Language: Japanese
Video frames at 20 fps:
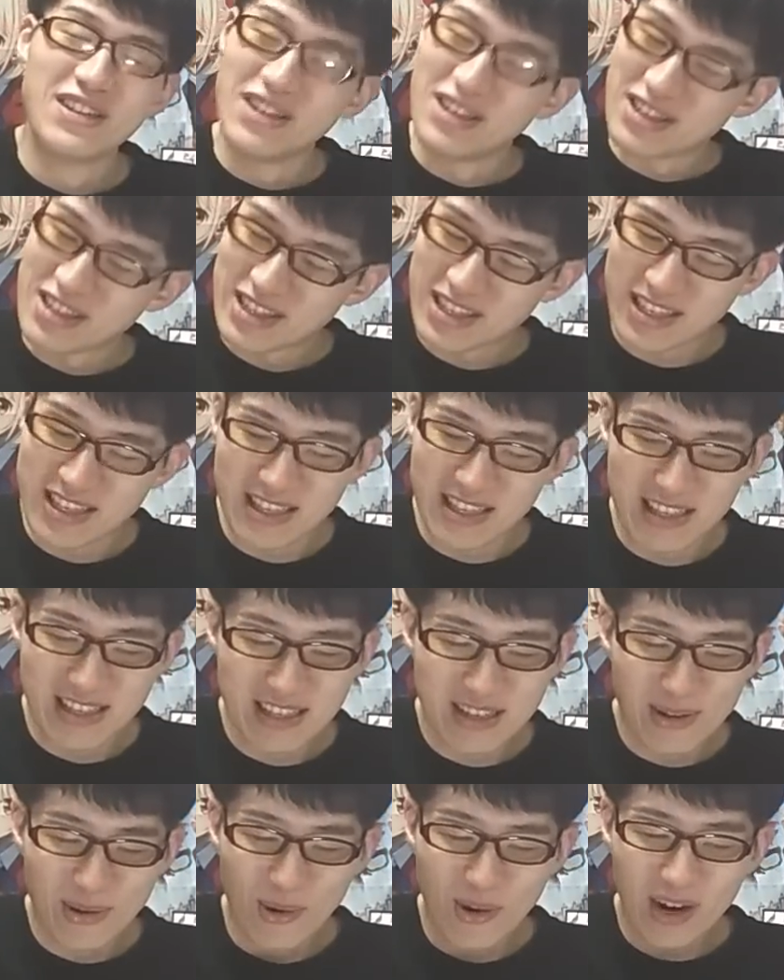
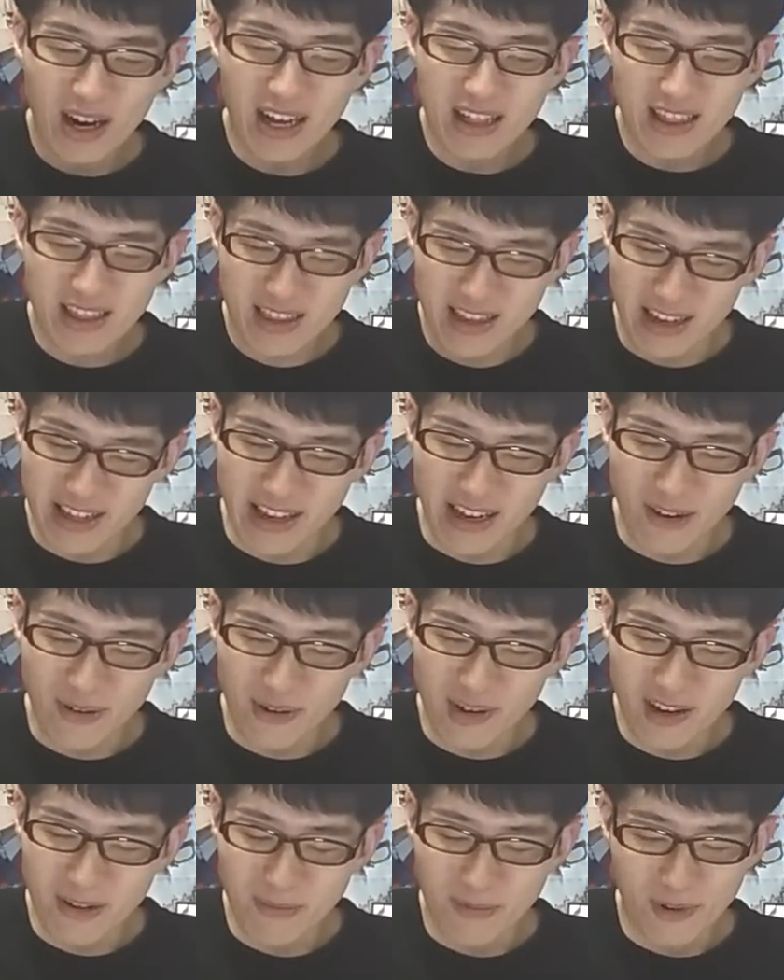すごかったね、
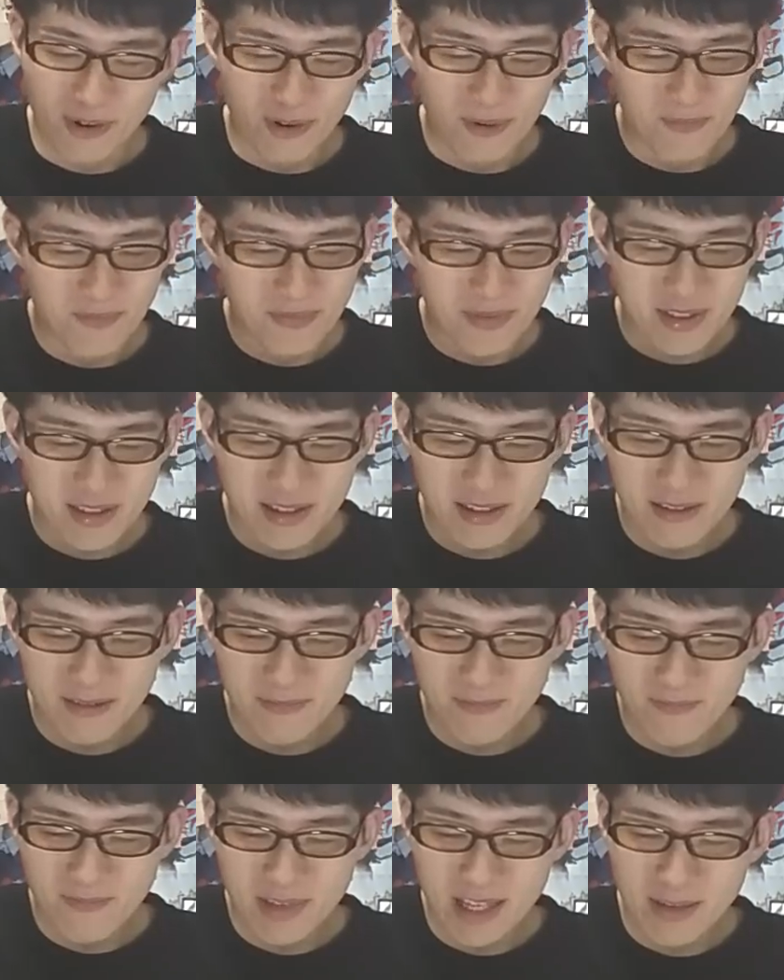これも
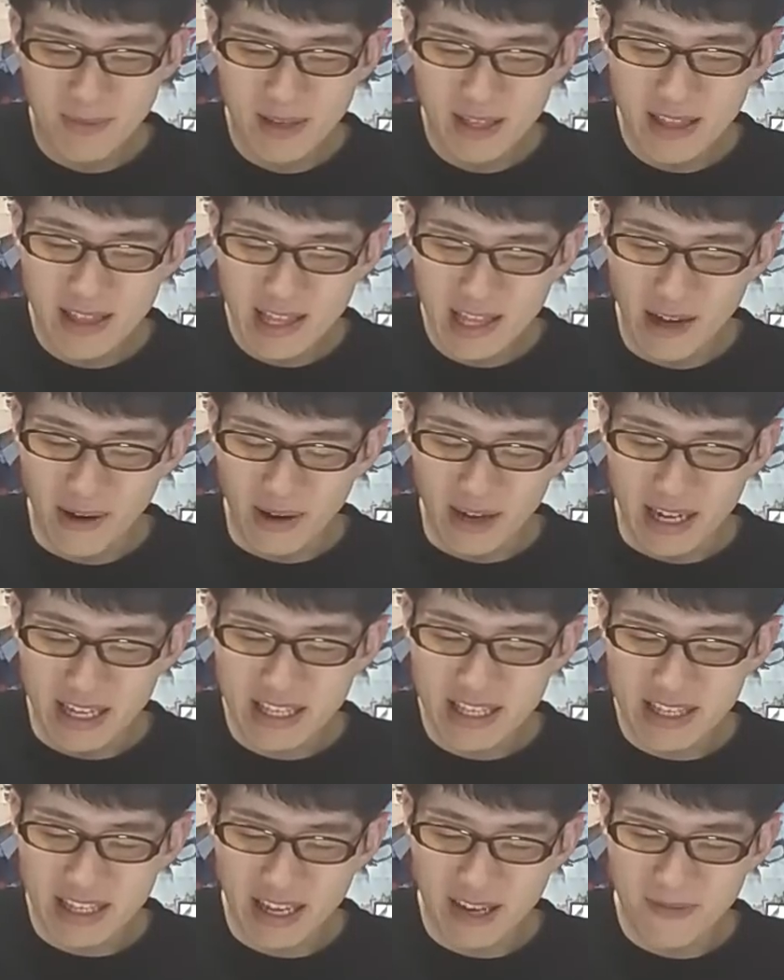う。ビビったわ、
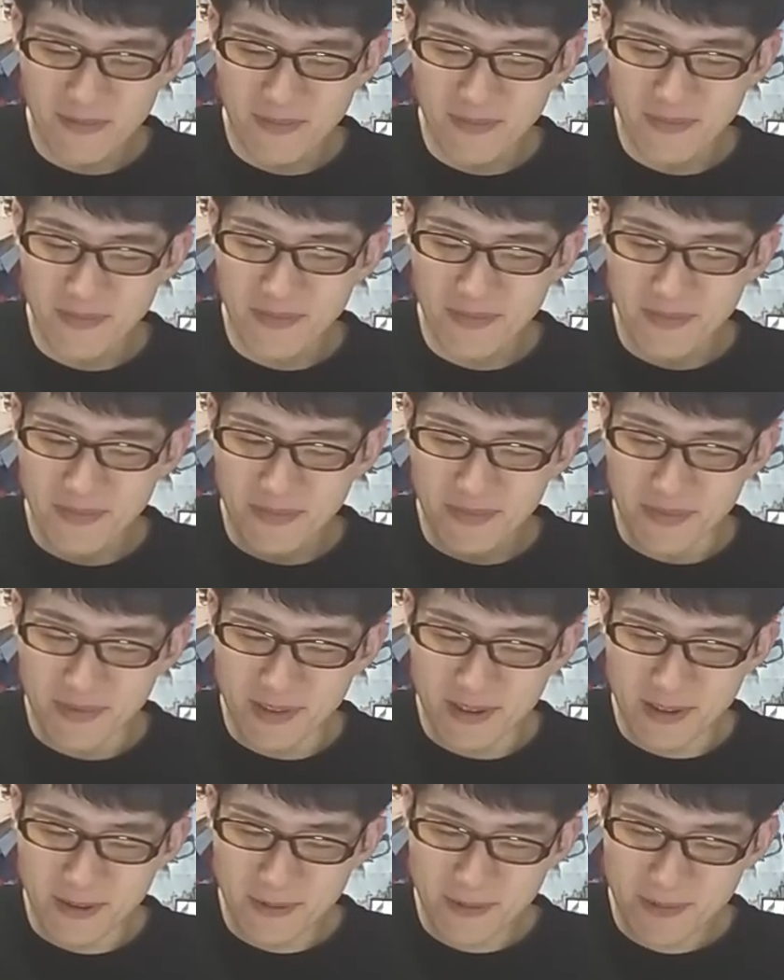ガチで。う
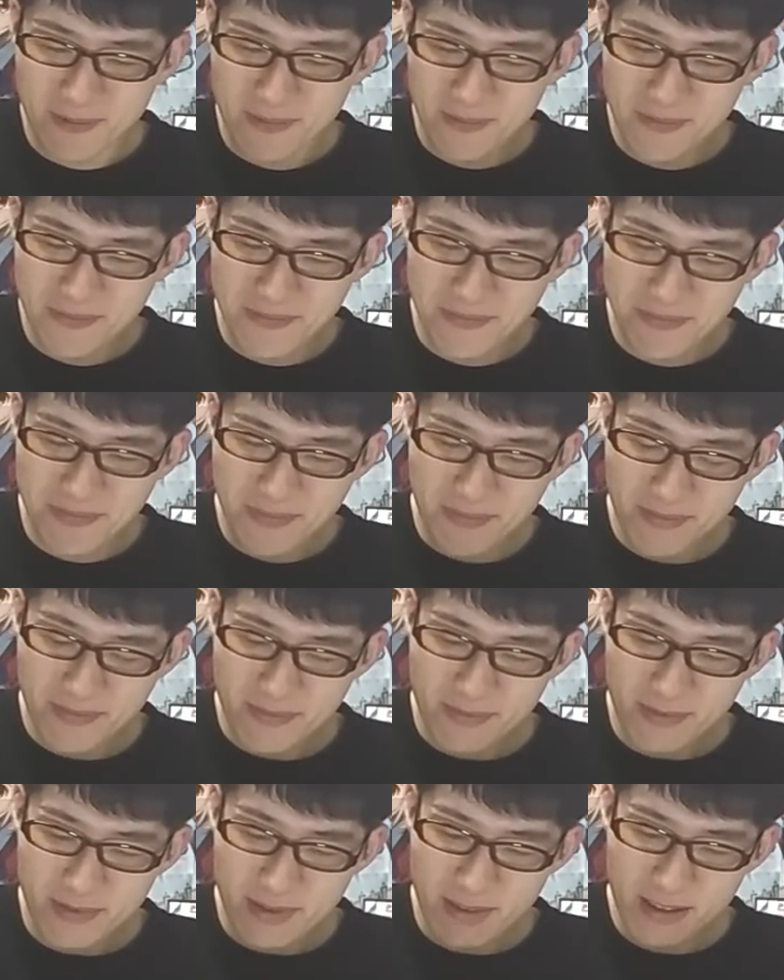
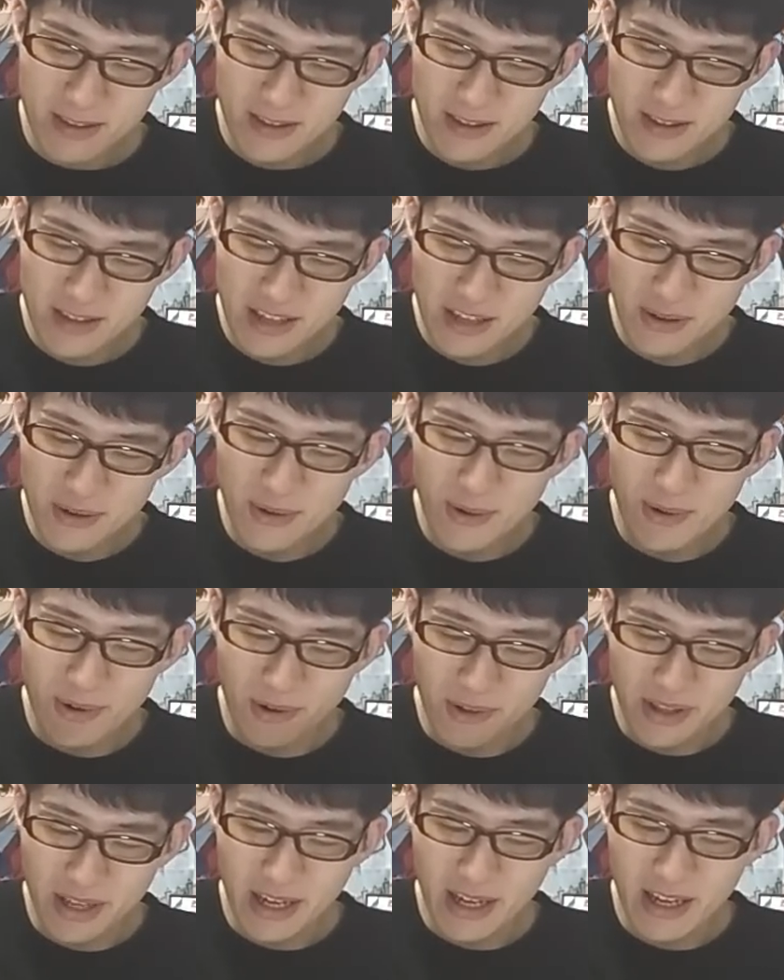ん。っていうとこ
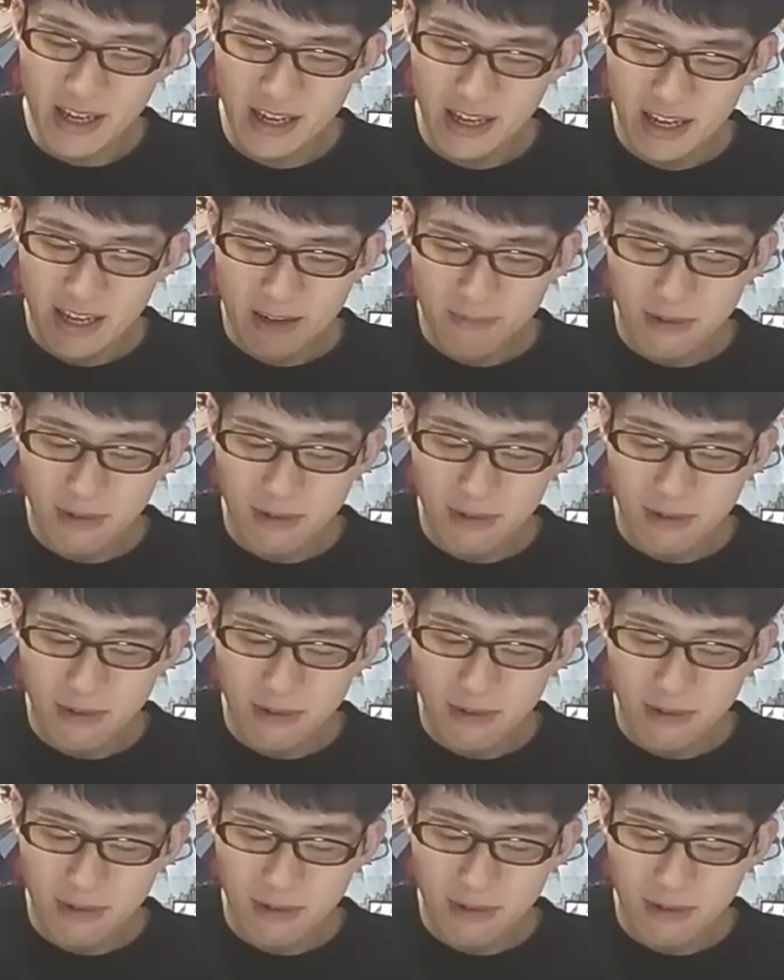ろで。